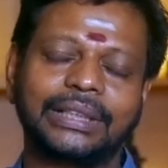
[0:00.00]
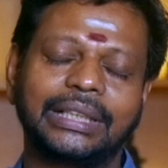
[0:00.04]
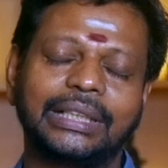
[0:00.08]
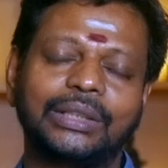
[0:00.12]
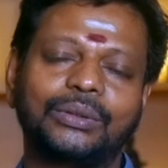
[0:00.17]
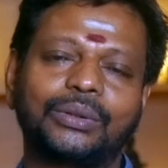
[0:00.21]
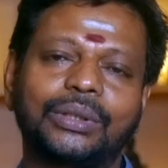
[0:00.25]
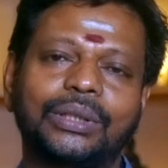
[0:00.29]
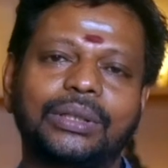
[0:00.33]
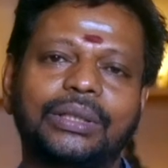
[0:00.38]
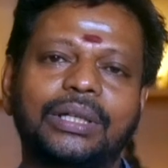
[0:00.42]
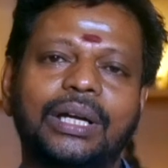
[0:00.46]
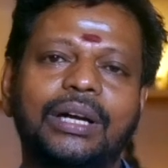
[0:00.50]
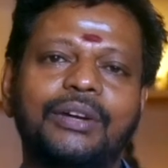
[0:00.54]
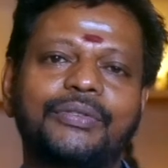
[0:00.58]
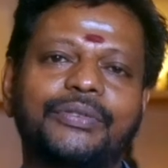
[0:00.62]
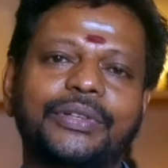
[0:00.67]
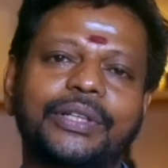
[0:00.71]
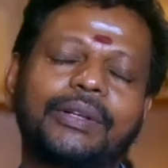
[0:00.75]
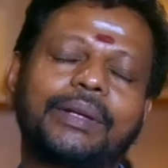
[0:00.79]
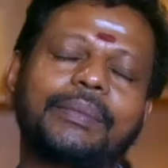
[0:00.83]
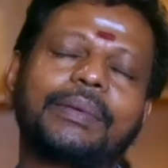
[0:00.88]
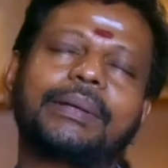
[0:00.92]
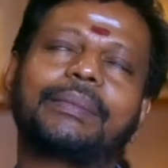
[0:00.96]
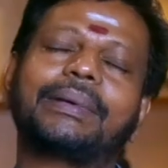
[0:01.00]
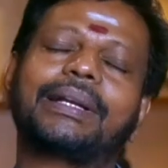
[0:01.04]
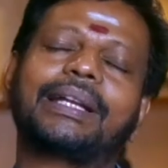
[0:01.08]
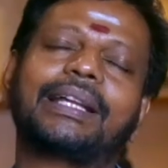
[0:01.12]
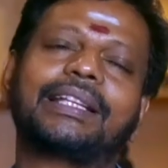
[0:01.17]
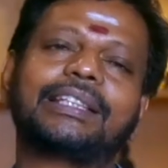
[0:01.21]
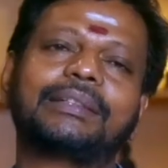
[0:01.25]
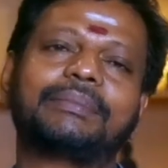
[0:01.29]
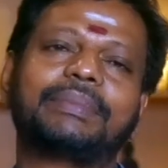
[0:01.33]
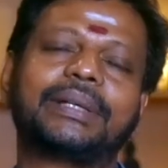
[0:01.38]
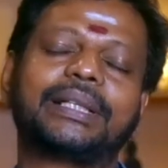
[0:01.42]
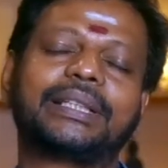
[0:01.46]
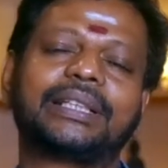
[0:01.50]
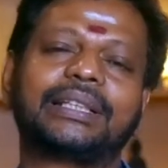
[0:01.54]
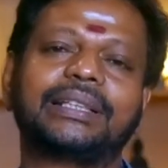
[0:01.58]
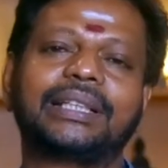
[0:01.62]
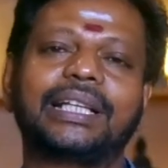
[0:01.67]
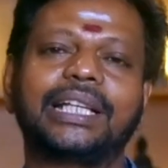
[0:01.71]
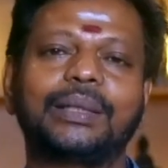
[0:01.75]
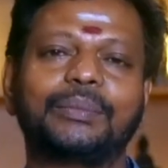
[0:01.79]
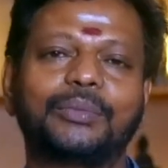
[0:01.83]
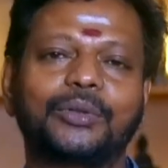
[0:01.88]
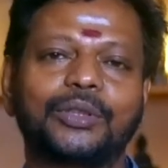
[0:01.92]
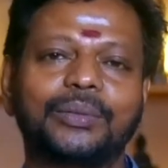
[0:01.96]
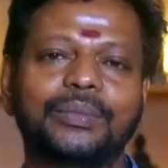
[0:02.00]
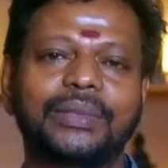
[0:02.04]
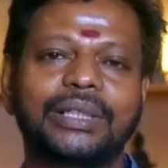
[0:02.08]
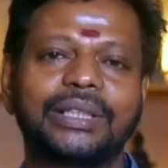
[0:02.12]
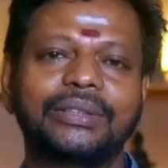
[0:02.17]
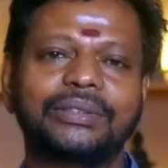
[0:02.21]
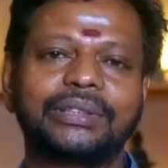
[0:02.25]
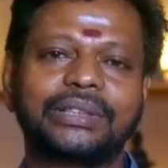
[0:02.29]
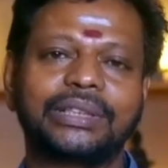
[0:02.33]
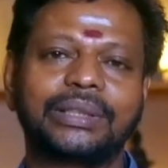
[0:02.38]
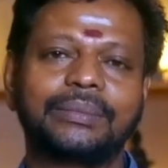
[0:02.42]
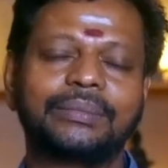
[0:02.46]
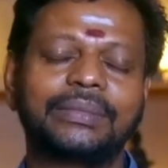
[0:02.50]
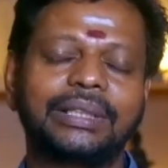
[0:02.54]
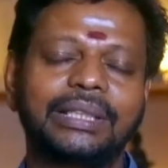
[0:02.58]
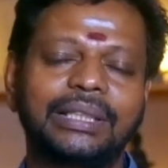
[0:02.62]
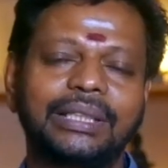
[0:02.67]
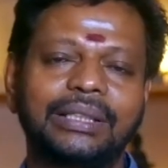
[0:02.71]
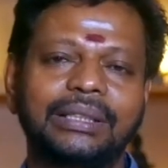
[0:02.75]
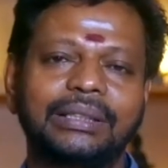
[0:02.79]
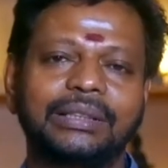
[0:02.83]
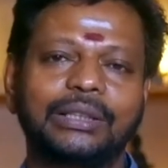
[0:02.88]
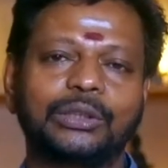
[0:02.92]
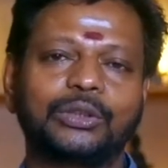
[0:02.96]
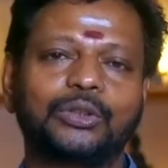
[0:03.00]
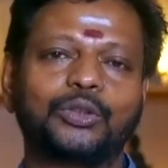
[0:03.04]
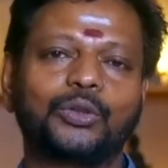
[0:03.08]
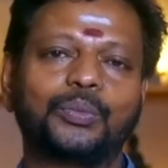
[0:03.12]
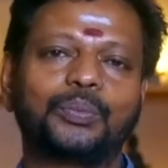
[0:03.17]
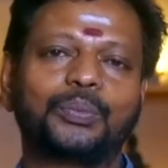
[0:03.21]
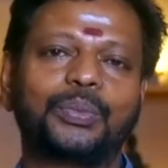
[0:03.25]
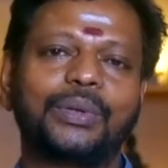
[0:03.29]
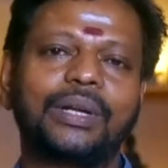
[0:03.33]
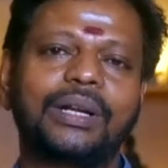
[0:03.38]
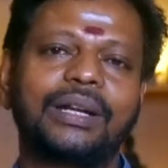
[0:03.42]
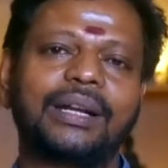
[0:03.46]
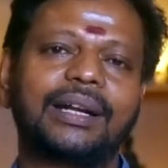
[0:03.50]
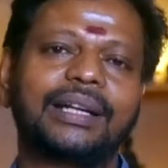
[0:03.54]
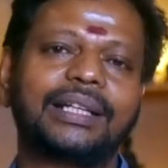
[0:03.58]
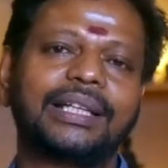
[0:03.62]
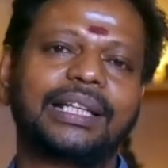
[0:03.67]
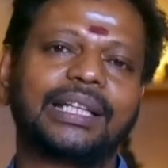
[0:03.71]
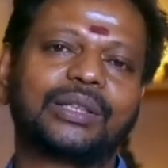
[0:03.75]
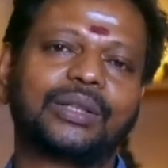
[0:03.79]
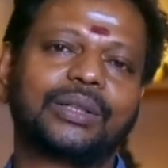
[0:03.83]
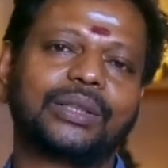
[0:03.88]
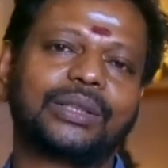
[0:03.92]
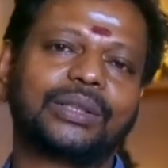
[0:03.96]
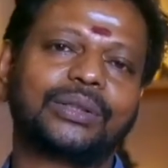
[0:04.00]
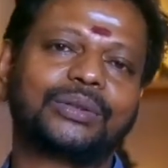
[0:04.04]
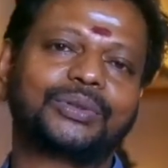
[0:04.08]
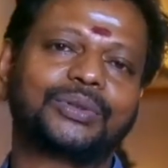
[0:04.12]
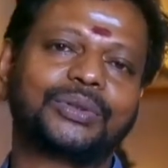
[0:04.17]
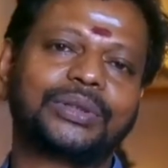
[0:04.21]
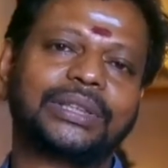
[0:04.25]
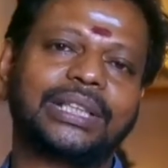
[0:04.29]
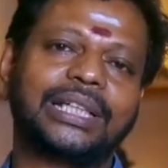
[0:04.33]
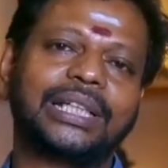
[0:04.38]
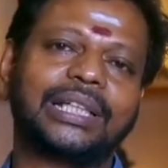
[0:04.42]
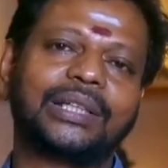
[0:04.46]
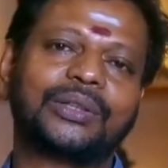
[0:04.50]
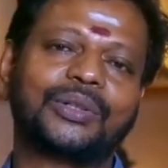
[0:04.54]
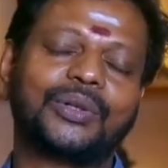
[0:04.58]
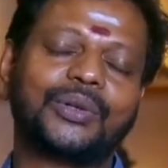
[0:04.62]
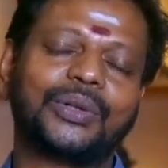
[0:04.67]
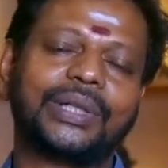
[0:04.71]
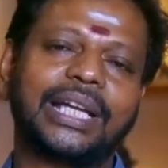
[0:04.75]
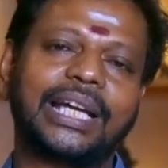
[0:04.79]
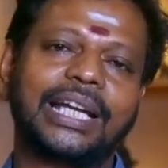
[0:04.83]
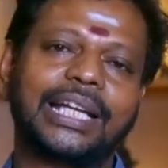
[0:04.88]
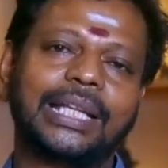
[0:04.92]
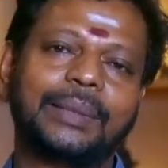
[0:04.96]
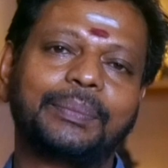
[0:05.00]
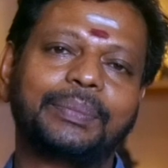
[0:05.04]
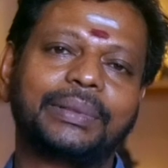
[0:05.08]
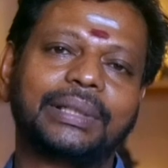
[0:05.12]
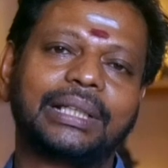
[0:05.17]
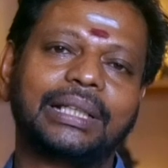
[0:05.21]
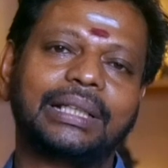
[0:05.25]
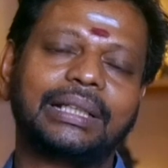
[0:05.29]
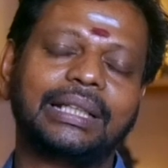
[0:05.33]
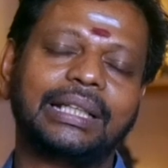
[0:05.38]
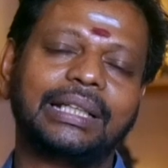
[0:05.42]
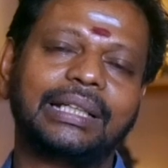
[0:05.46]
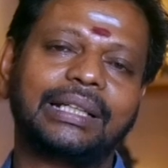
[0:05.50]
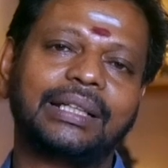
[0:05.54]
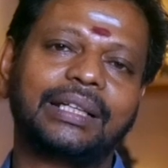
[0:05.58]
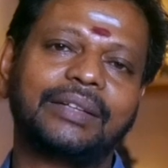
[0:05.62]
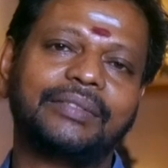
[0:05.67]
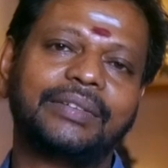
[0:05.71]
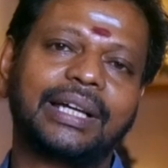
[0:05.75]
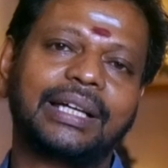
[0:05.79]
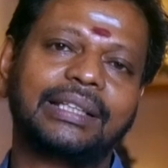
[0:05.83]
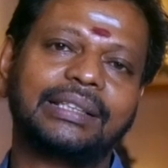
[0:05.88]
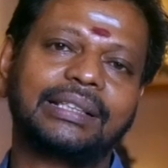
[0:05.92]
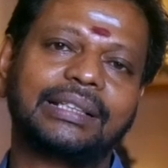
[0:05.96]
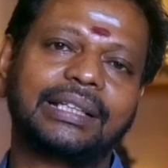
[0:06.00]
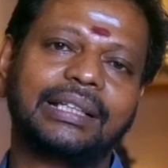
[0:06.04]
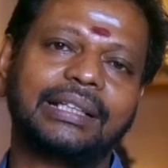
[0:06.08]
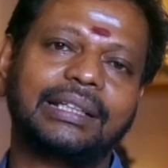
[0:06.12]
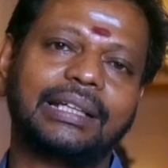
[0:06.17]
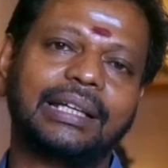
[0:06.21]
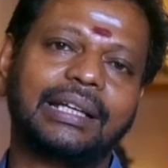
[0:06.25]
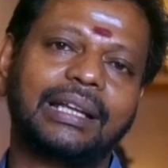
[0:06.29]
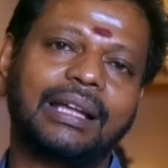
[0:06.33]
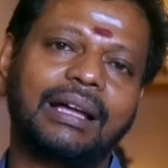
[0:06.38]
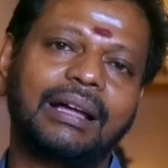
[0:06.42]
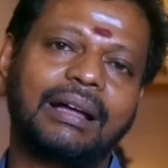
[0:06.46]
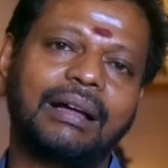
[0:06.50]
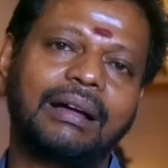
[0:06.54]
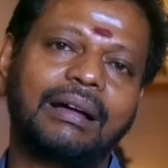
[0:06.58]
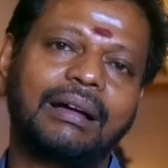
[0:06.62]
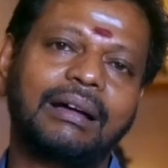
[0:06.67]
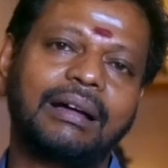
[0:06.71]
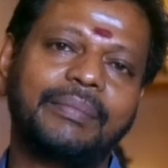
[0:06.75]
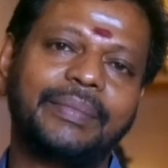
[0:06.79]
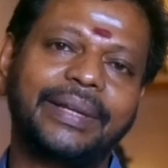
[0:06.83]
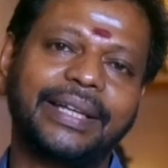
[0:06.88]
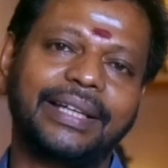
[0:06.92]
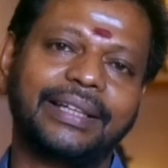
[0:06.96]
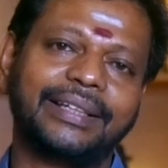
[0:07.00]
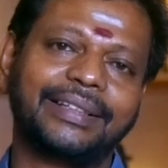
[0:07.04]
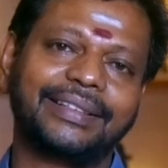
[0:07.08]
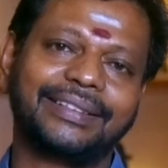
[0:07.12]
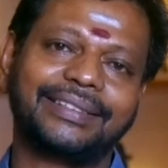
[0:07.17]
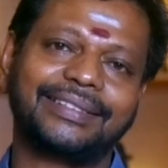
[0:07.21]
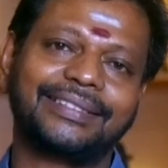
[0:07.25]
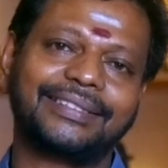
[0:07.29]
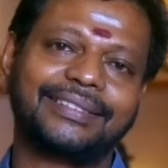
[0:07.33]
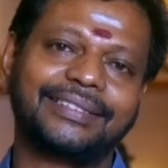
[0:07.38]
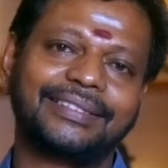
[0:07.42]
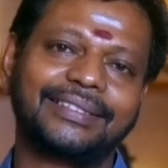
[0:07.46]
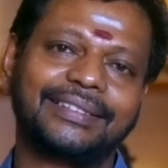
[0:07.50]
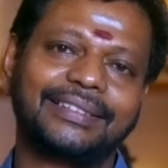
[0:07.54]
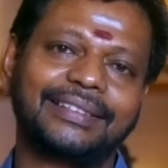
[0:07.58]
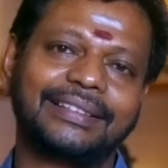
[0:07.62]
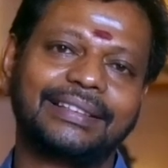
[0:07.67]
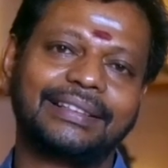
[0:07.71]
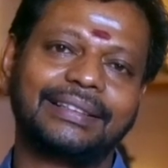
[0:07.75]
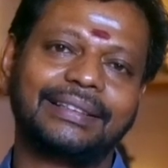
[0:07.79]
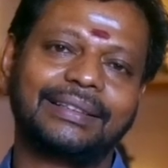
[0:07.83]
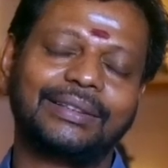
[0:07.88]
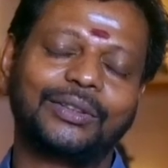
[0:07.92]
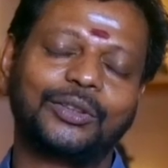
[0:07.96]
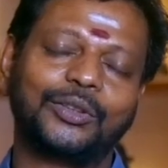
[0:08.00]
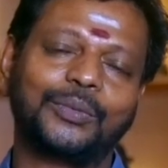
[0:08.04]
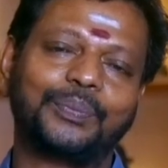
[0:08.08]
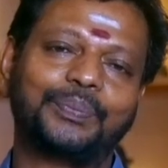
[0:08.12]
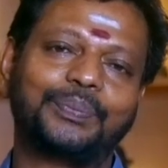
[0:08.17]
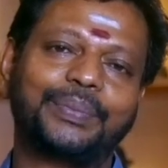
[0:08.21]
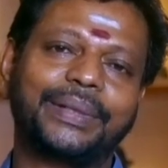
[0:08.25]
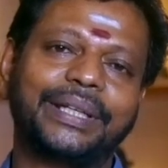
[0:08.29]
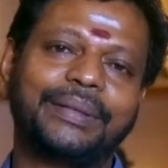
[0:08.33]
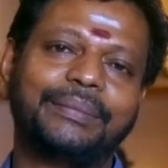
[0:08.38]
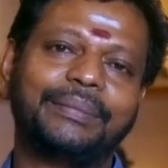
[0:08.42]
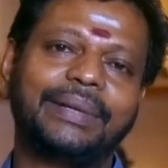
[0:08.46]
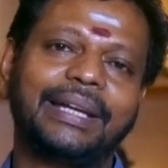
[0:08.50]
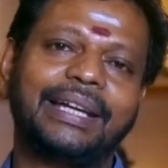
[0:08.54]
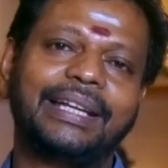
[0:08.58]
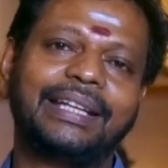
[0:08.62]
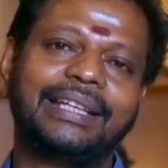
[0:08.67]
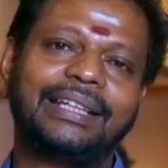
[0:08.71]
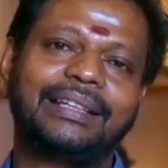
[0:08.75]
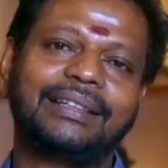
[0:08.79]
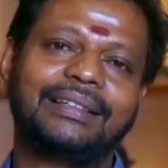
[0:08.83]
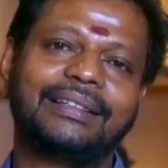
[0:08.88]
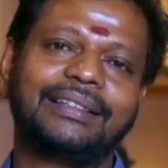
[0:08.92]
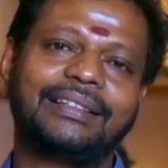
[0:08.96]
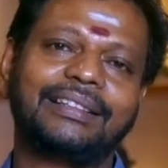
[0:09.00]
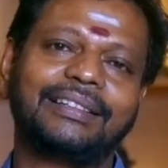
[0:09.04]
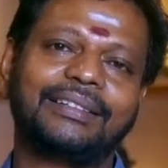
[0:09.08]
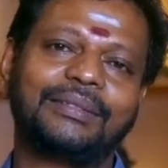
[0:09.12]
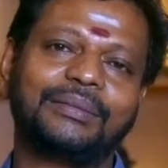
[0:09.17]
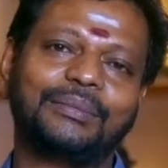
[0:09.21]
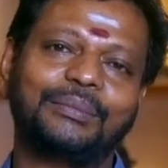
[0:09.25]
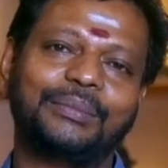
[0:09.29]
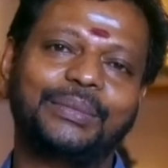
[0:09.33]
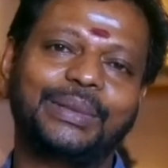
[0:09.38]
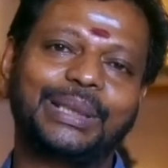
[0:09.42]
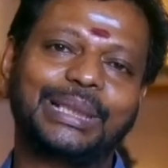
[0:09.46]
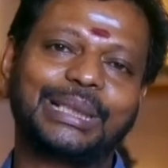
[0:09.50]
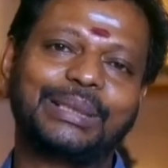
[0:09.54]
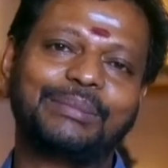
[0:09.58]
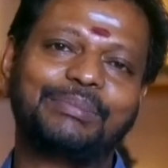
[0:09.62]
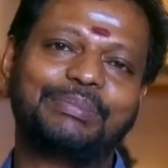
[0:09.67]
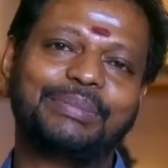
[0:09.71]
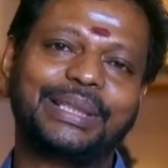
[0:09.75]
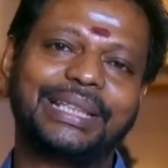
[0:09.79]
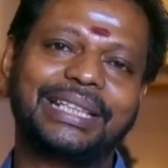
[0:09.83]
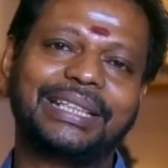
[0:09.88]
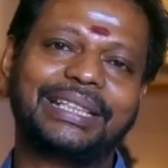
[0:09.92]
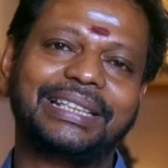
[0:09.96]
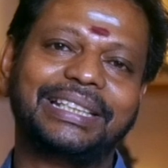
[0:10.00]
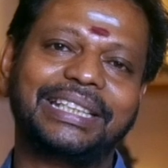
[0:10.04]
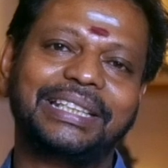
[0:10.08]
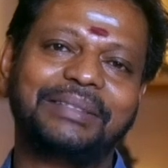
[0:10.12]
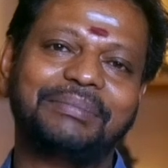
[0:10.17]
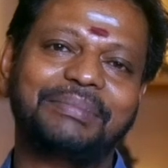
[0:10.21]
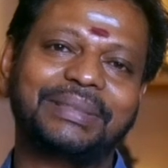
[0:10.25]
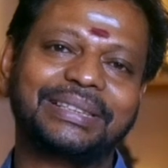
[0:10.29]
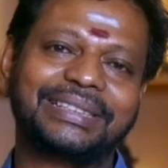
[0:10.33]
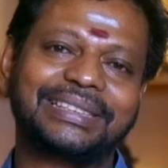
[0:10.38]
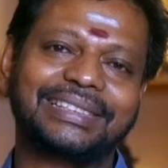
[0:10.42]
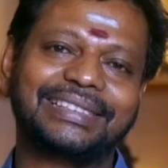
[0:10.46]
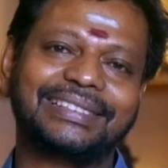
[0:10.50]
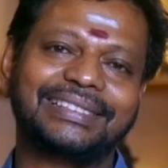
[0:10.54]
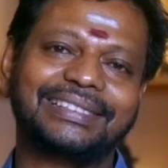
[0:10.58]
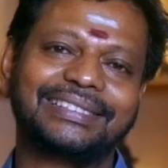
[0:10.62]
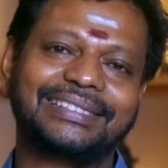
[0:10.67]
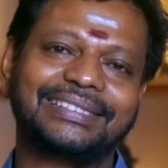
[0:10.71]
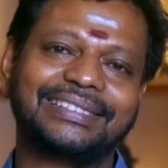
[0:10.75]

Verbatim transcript: இது ஒரு ஆஃப் அன் ஹவர் அப்படியே மல்லாந்து படுத்திருந்தாலே போதுமான விஷயம் இந்த தொப்புள் நாடில் இருக்கக்கூடிய சுற்றியில் இருக்கக்கூடிய அடைப்புகள் என்னென்ன வியாதிகள் எல்லாமே குப்பை மேனி மிகப்பெரிய தி பெஸ்ட்